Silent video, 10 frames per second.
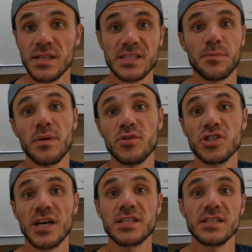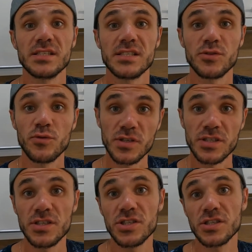достопримечательности
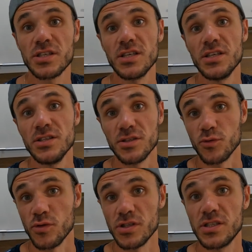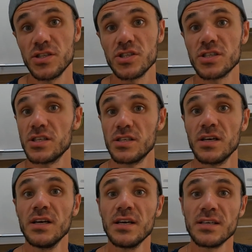туристические и
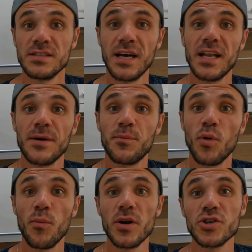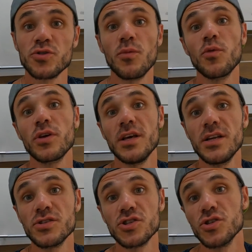нетуристические. Далее по Большому
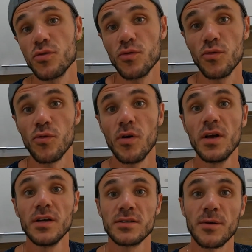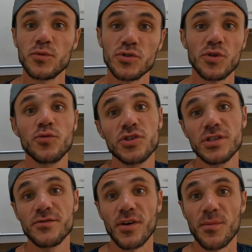Геленджику. Там тоже
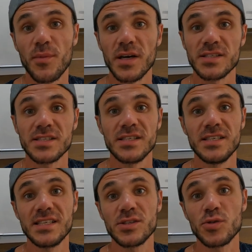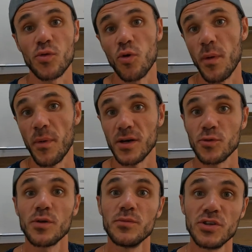куча информации, есть тропы, по
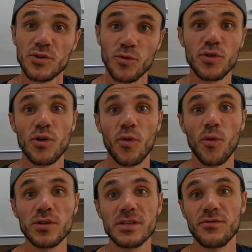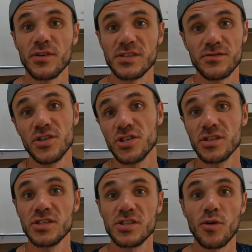которым никто не ходит,
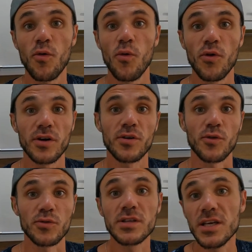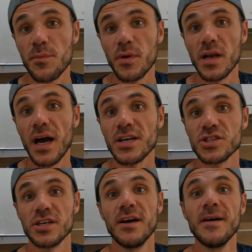возвышенности, горы, крутые
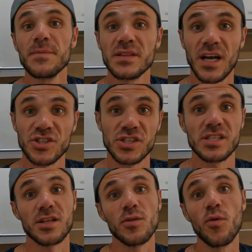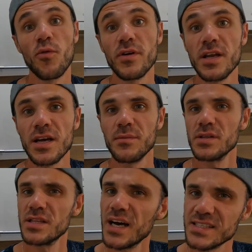пляжи, также столовые
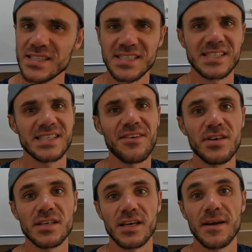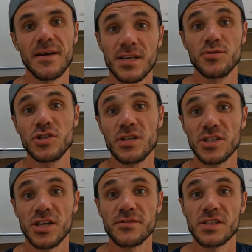рекомендации, советы. Следующий
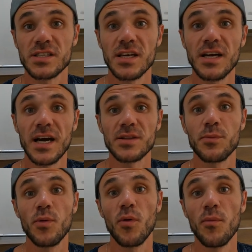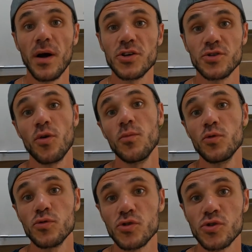наш авторский гайд гайд по
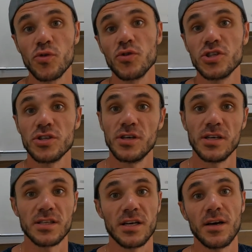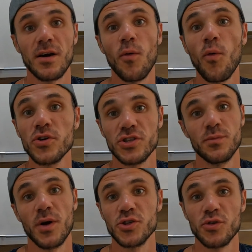большому Сочи. Это
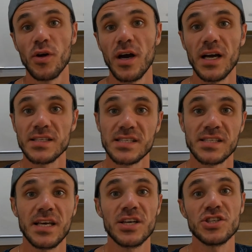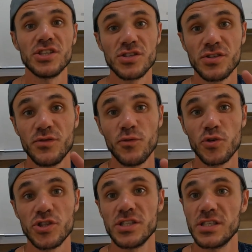очень большой гайд, состоящий из
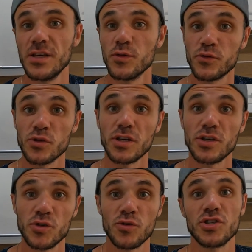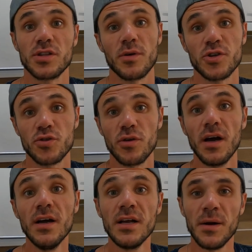двух частей, но все-таки сочи это
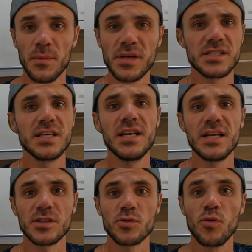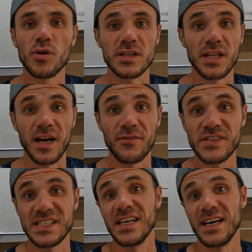большое. Мы разделили этот город на
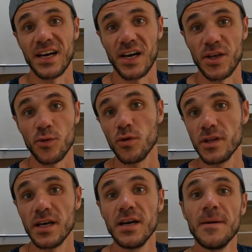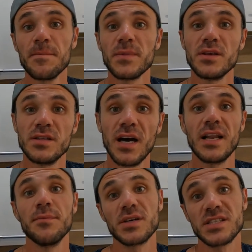все районы и
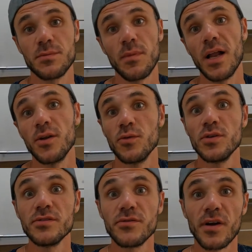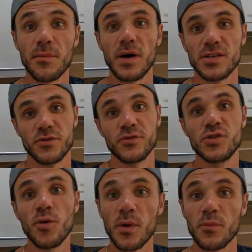дали максимальную информацию.
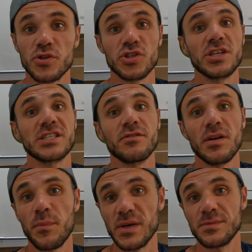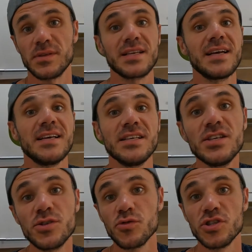Все пропутешествовали, посмотрели,
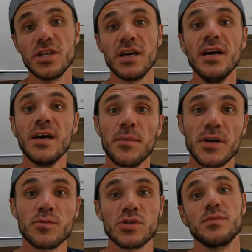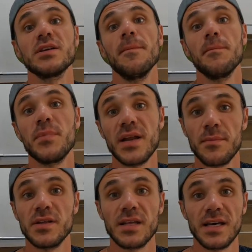изучили, поэтому смело
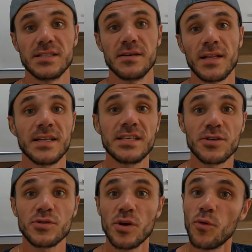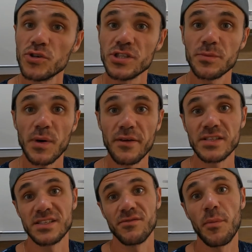приобретайте. А для тех, кто захочет
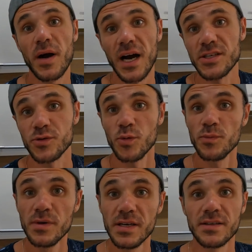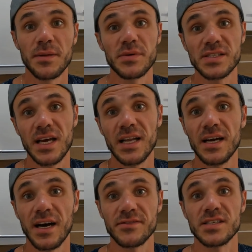отправиться в Абхазию, мы
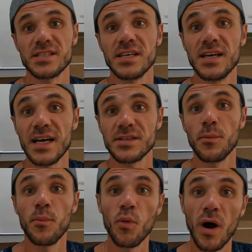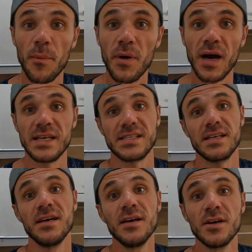написали авторский гайд по Абхазии.